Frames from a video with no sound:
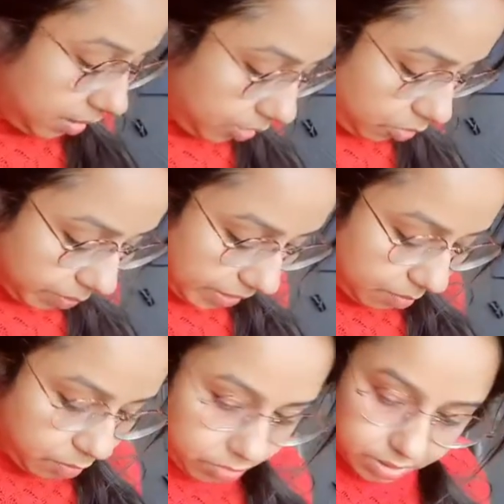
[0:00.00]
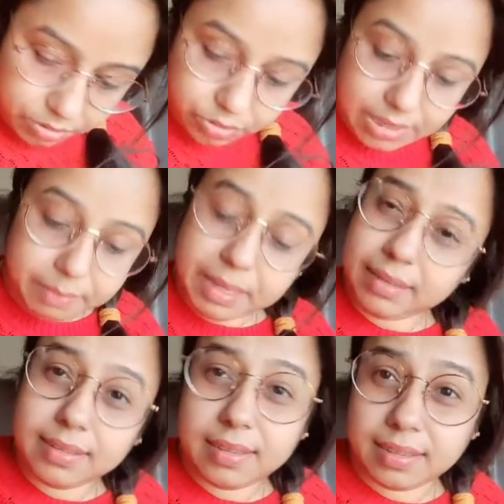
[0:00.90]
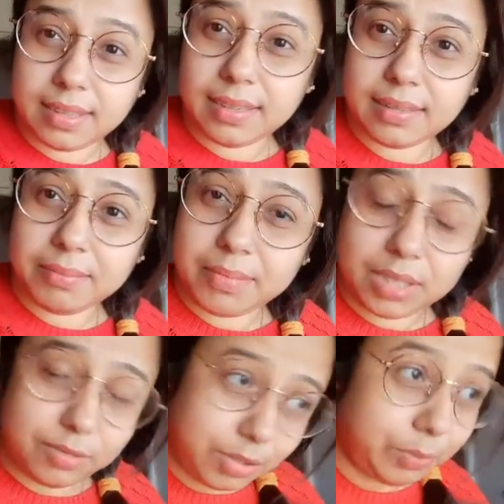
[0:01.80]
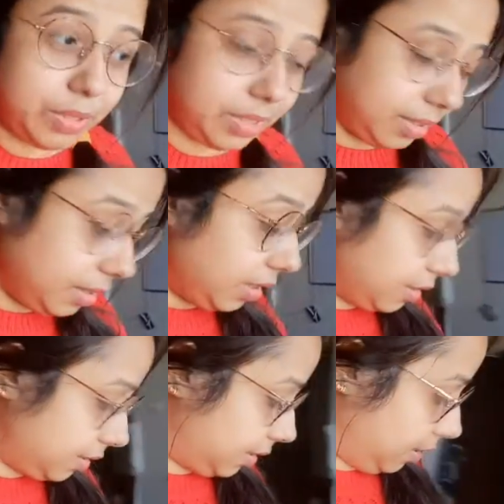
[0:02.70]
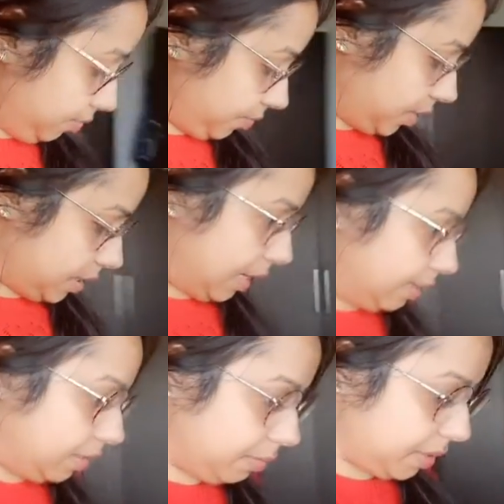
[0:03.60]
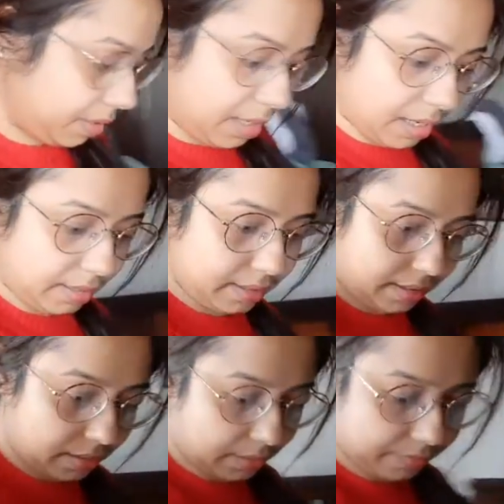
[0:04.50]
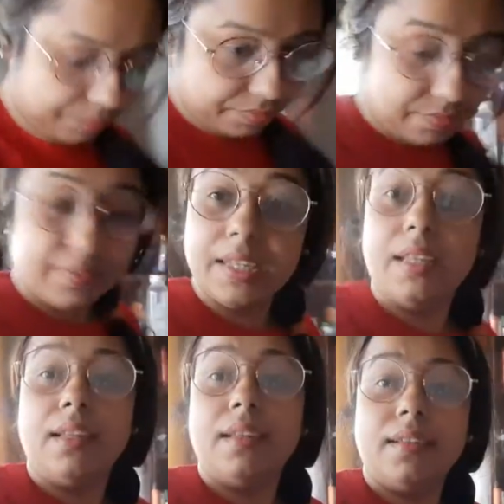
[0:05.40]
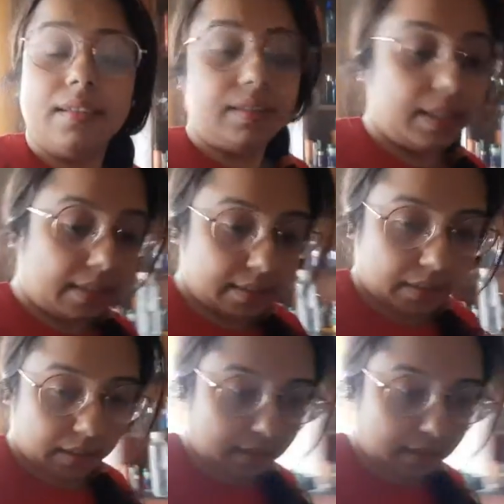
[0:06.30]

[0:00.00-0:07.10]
देखो मैंने मोज़े जो है पहन के रखे हैं बट फिर भी ठंडी लग रही है सैंडल मेरा कहाँ गया हाँ सैंडल